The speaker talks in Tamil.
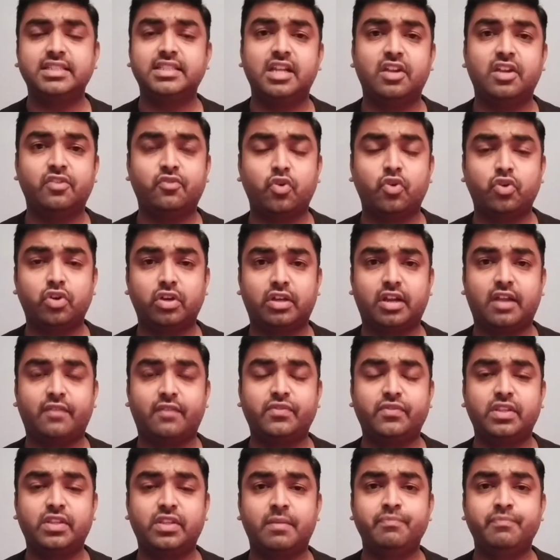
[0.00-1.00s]
சில
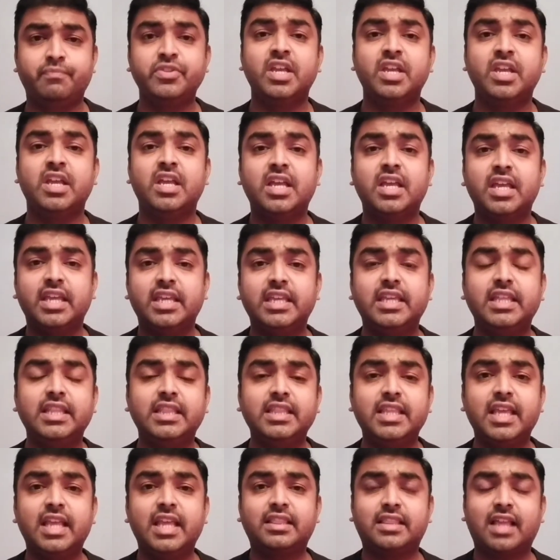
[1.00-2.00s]
ஃபோட்டோகிராஃப்ஸ்
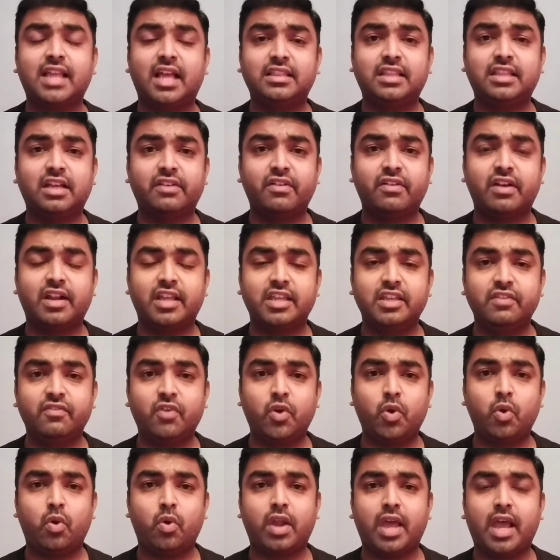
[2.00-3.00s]
இந்தியன் தாத்தாவான
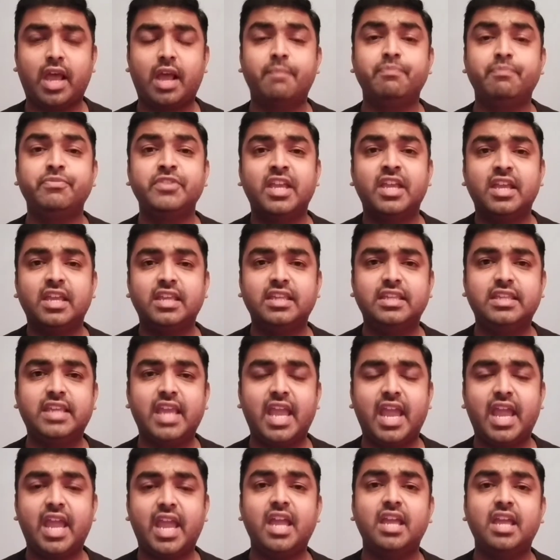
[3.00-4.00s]
இவரோட
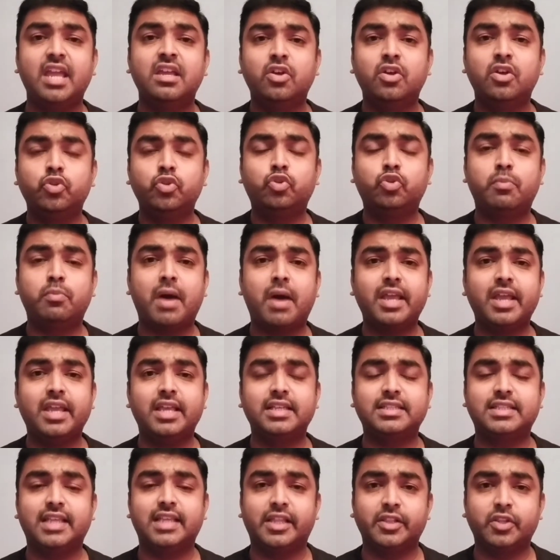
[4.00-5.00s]
ஏன் துபாயை
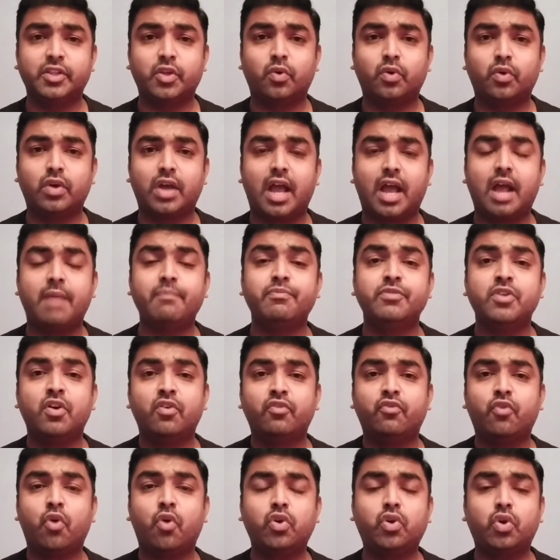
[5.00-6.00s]
சேர்ந்தவங்க
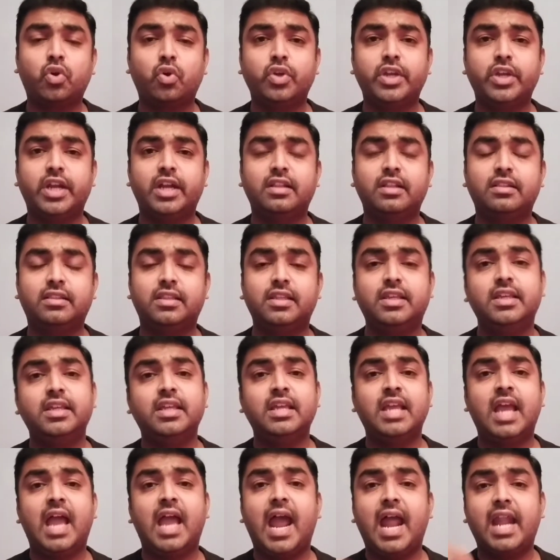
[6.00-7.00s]
ஃபோட்டோ எடுத்து
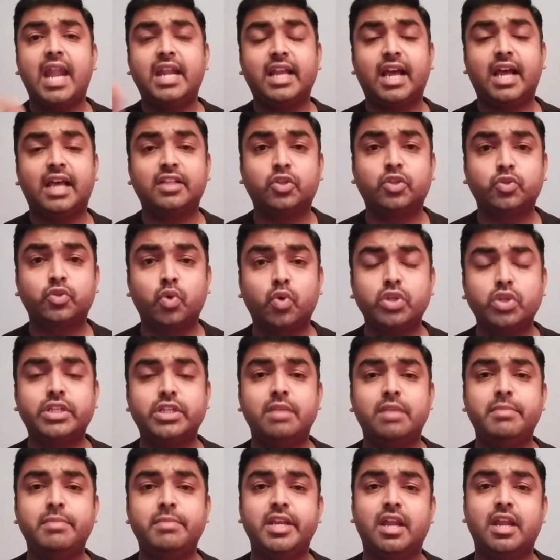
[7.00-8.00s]
அண்ட் அதை
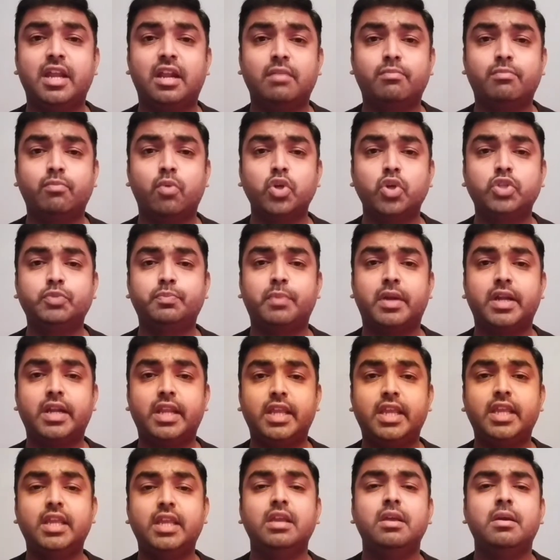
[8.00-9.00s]
சோஷியல் மீடியாவில் போஸ்ட்
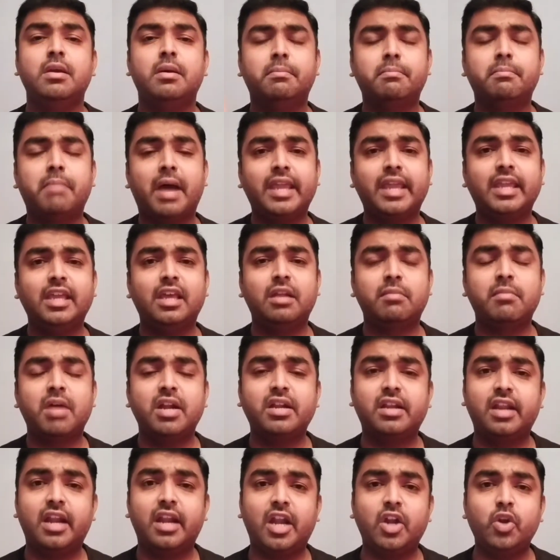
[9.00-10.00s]
பண்ணி
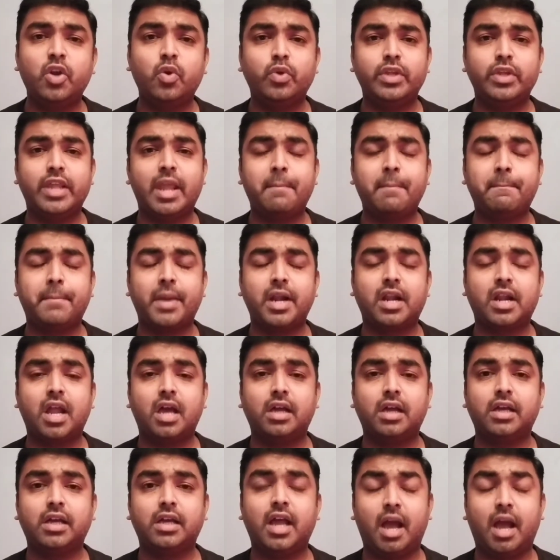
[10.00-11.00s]
பயங்கரமாக ட்ரெண்டும் ஏன்
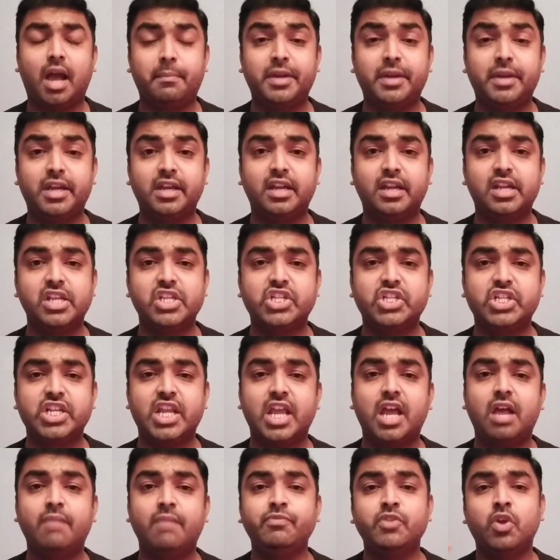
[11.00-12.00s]
பண்ணாங்க அப்படின்ற
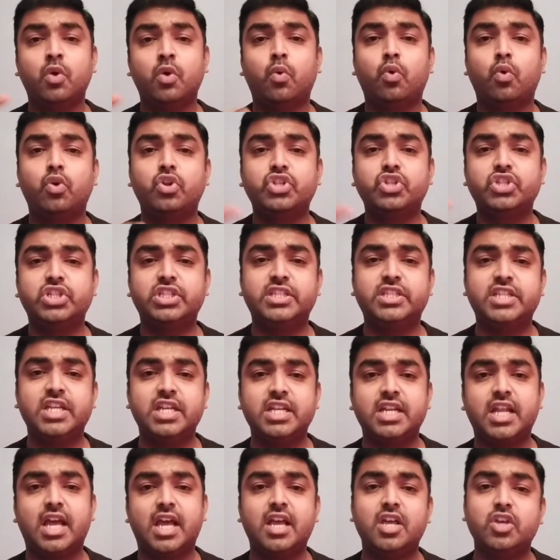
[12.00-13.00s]
ஹிஸ்ட்ரியை ஒரு
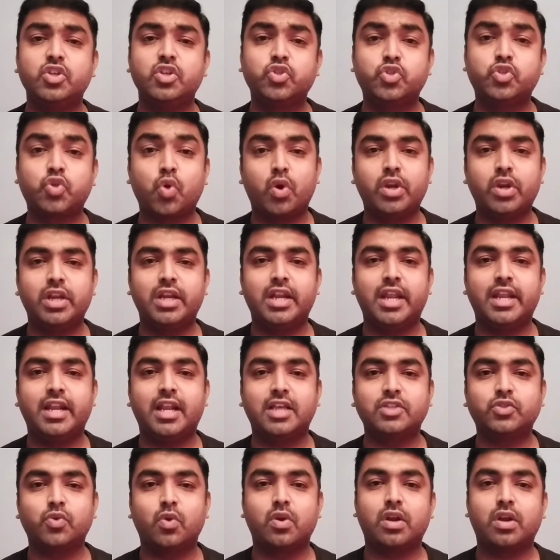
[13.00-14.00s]
சின்ன ஸ்டோரி
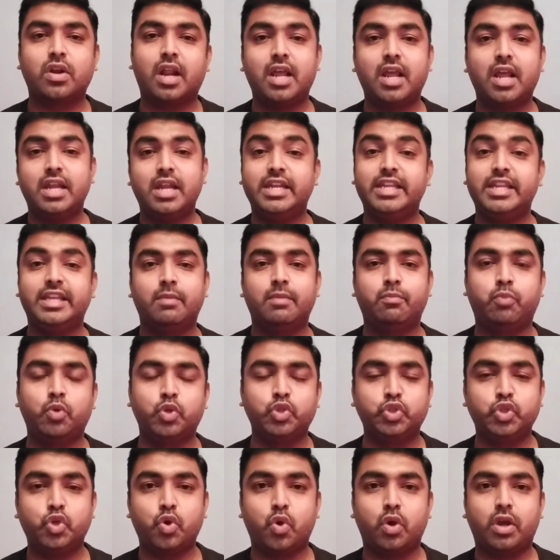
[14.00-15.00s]
லைனாக சொல்கிறேன் நீங்கள்
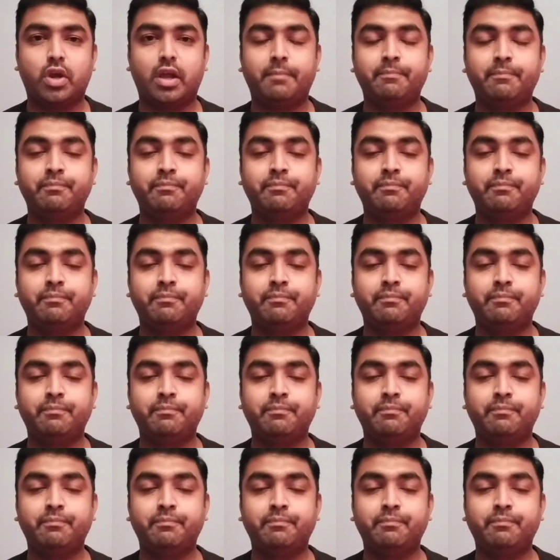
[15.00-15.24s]
புரிஞ்சுக்கோங்க